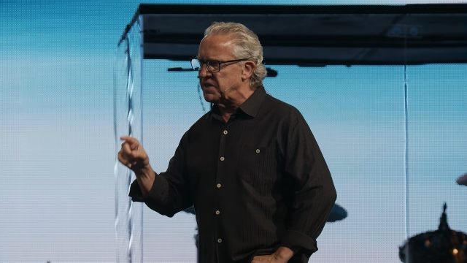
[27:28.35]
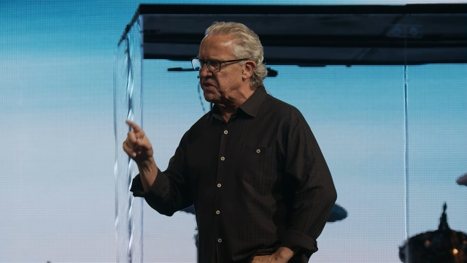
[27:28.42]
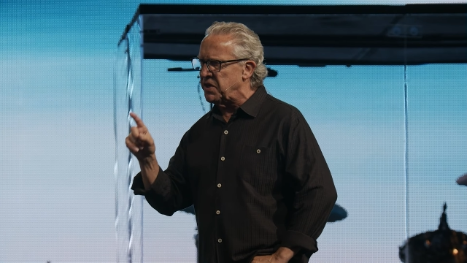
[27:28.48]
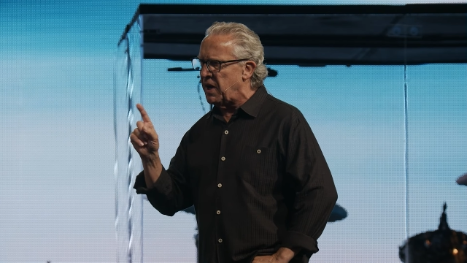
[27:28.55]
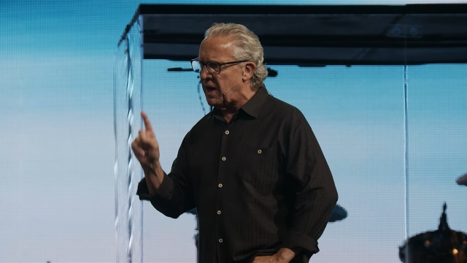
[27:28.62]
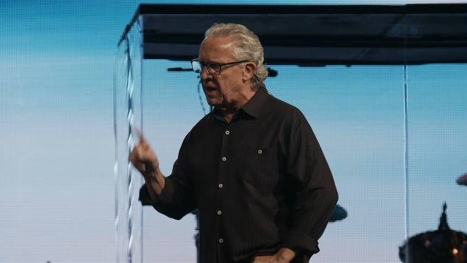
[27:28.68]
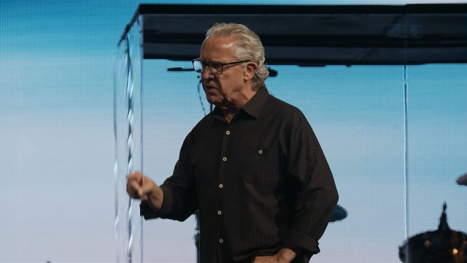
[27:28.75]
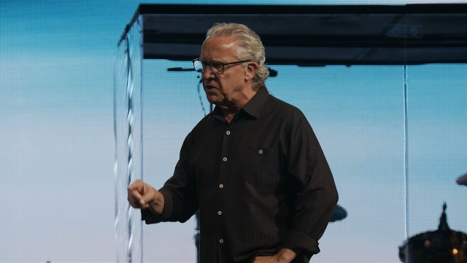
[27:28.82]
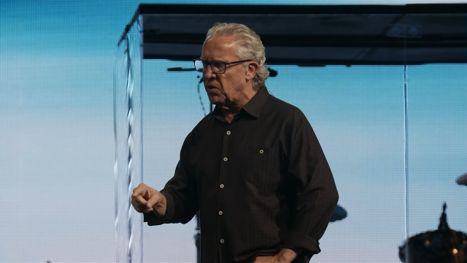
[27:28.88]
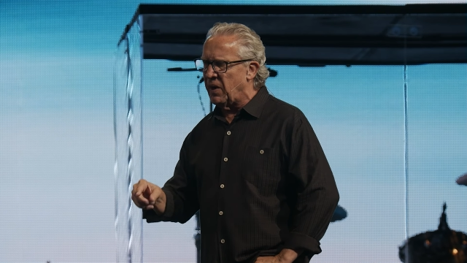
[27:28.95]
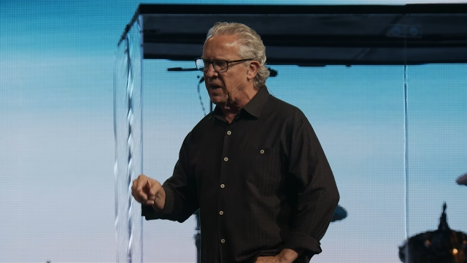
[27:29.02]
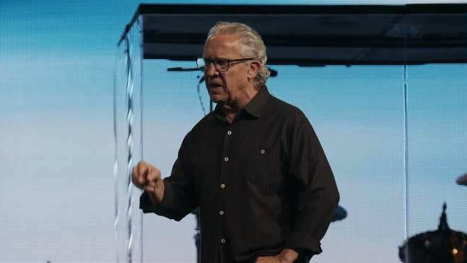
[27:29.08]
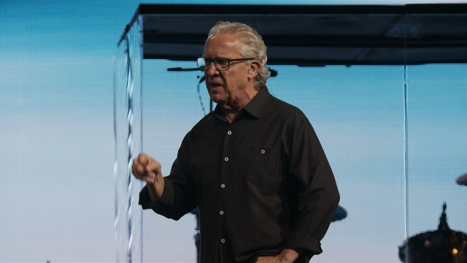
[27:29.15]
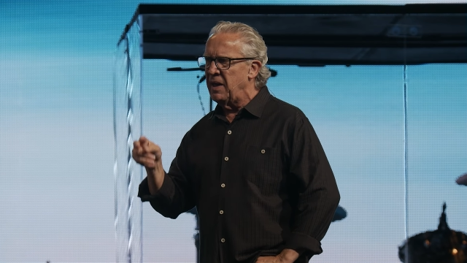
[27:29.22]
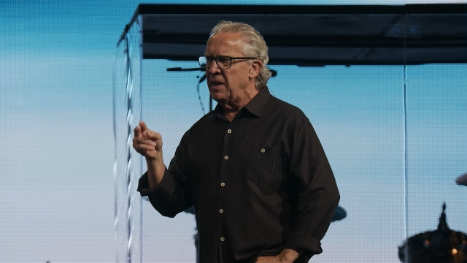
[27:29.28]
Ich glaube,
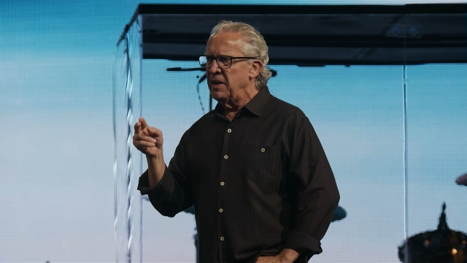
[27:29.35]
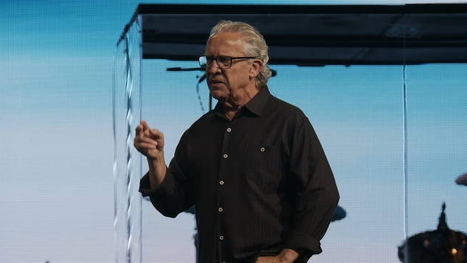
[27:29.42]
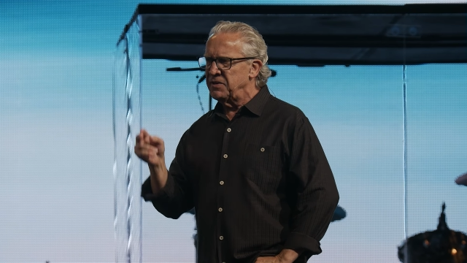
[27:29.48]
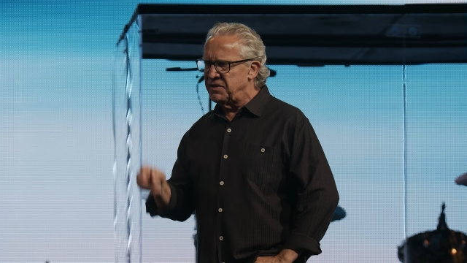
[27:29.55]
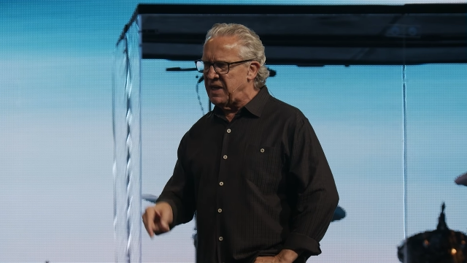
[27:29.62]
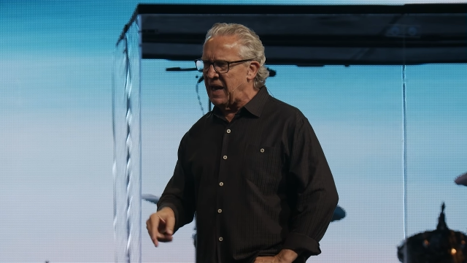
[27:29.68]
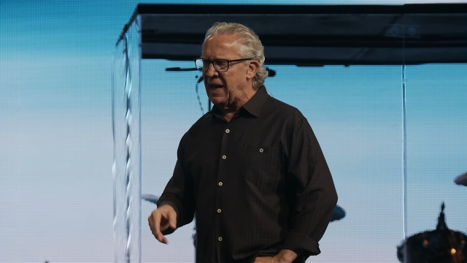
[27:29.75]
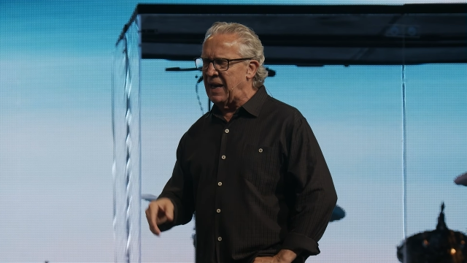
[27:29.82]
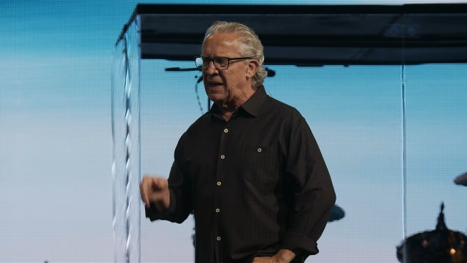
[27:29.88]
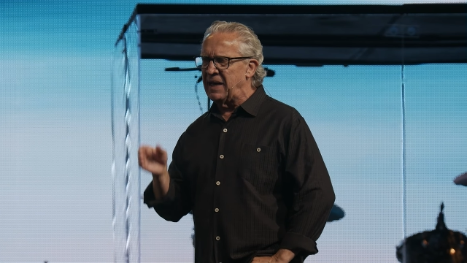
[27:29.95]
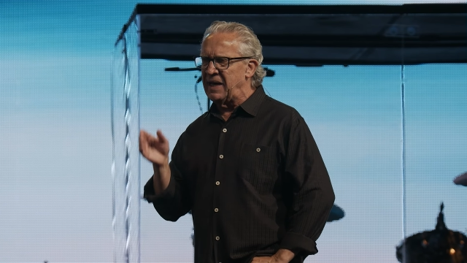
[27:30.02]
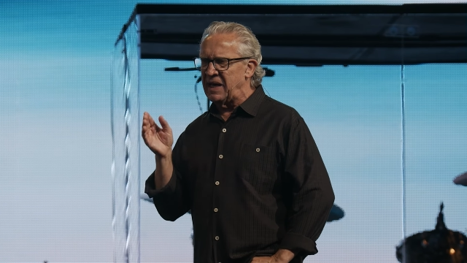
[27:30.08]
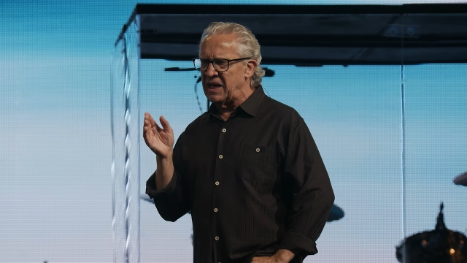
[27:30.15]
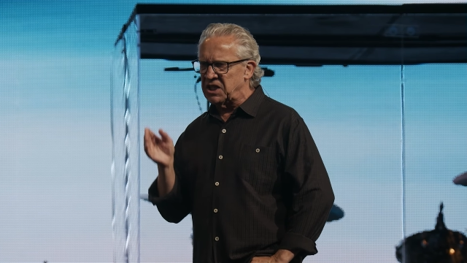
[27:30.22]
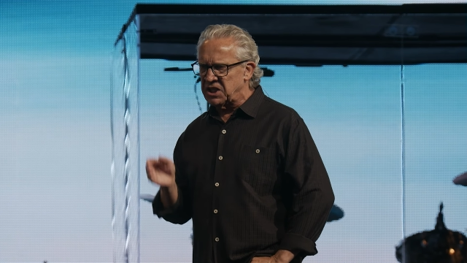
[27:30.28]
dass sie ein
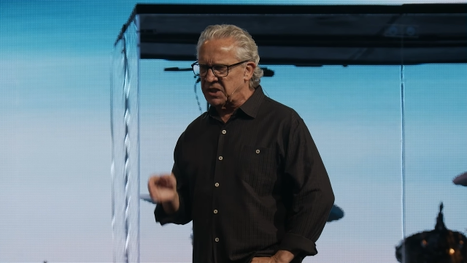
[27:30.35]
beständiger